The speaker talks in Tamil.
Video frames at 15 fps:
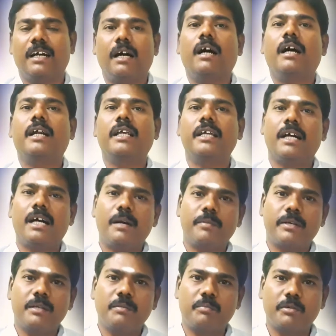ஆடை
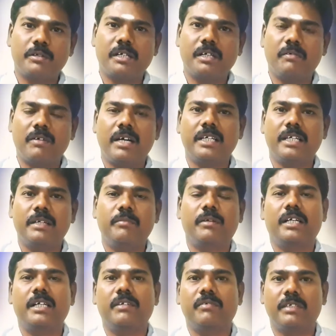ஆபரண பொருட்கள் வாங்கி
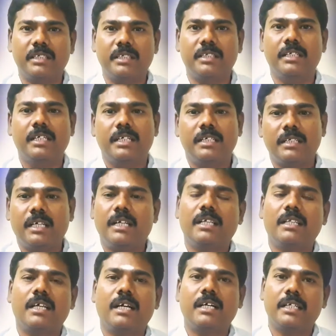மகிழ்வது
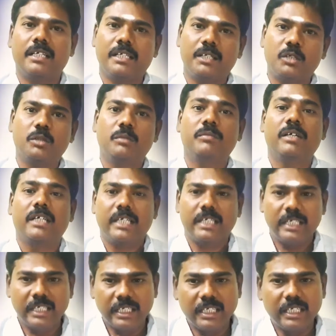நல்லதாக இருக்கும்
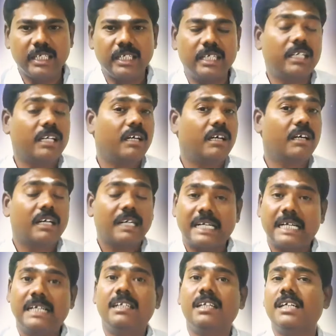இன்னைக்கு நீங்க
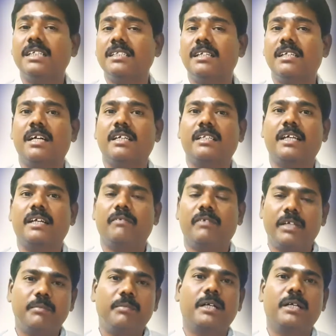கைலாசநாதரை
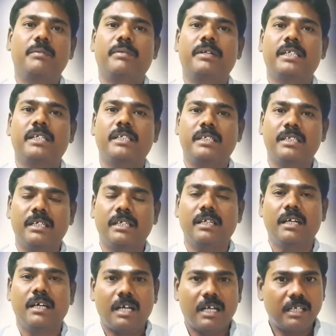வழிபாடு பண்ணிக்கிட்டு
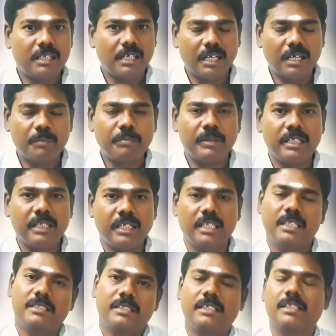அன்றாட பணிகளை
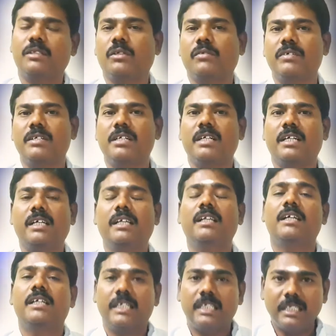செய்ய துவங்குங்க
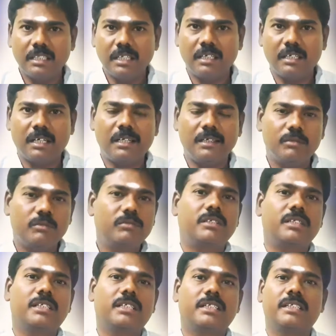இந்த நாள்
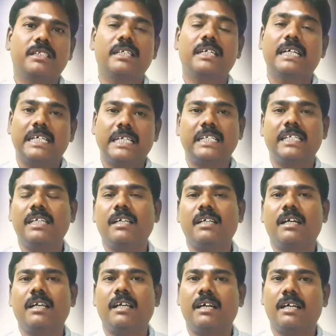உங்களுக்கு இணைய
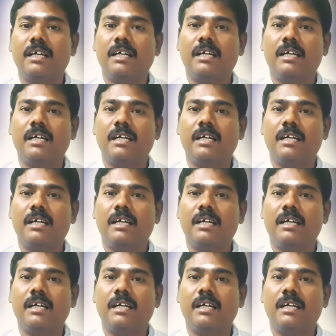நாளாக